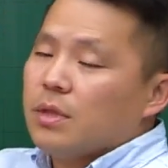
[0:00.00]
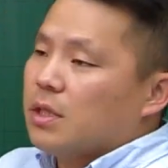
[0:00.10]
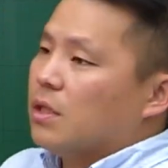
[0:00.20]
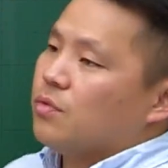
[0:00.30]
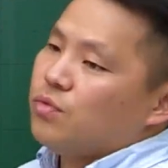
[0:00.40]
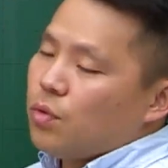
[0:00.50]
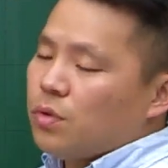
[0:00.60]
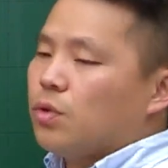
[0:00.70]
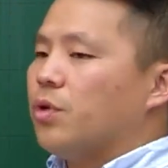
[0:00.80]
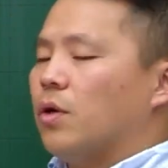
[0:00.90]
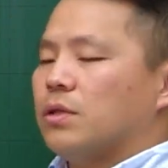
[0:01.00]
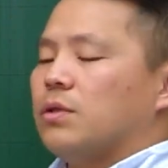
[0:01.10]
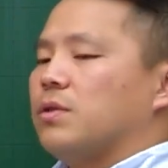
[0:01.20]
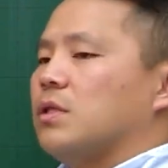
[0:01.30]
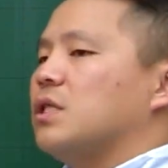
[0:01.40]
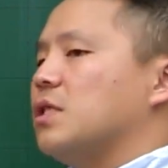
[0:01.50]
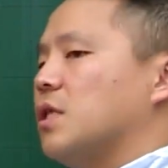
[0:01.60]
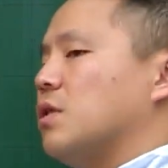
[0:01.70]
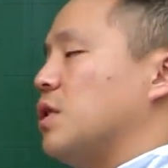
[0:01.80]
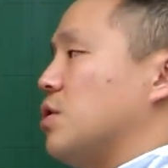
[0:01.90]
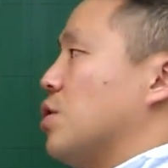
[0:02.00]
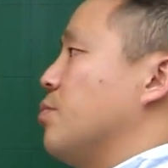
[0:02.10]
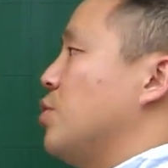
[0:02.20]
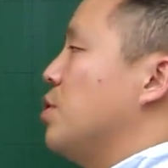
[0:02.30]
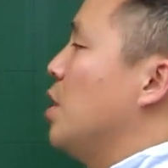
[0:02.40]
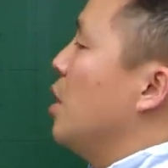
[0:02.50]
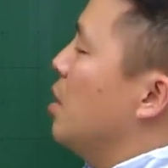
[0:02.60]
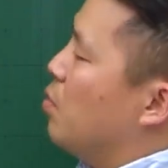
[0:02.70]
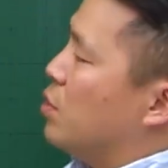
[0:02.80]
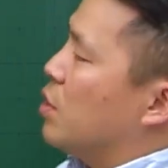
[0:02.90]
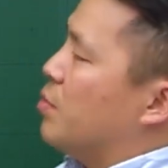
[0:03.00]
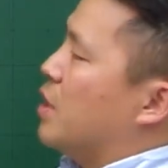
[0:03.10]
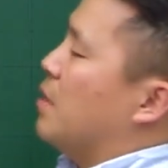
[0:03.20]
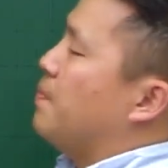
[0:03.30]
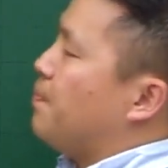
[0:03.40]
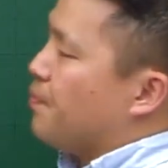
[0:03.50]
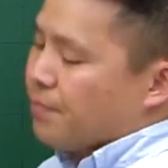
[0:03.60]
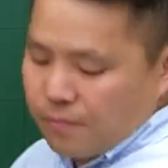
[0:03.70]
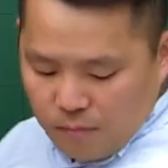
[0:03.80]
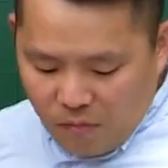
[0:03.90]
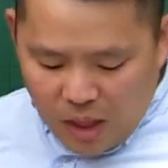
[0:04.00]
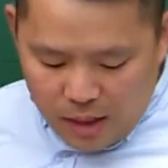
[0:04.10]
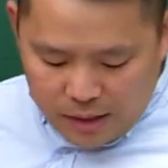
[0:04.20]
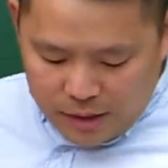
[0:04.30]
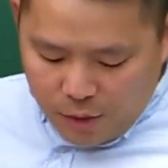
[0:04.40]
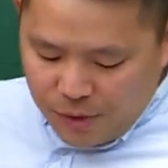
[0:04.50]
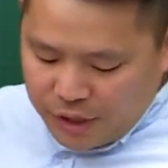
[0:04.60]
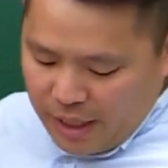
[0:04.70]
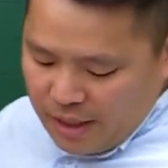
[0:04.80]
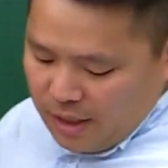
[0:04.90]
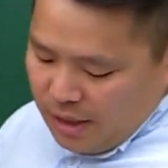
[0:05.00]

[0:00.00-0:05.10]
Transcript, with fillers: 자, 그러니까 운동을 통해 얻을 수 있는 신체적 이점을 보는 겁니다. 자, 첫 번째.